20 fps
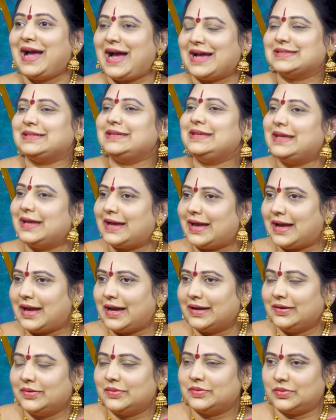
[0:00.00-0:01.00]
అసలు ఈ
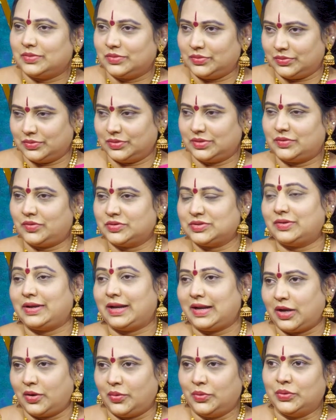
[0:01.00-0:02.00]
ఆంగ్ల నూతన సంవత్సరం
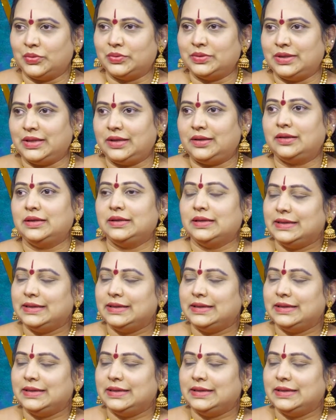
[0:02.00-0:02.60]
ఎలా ఉంటుంది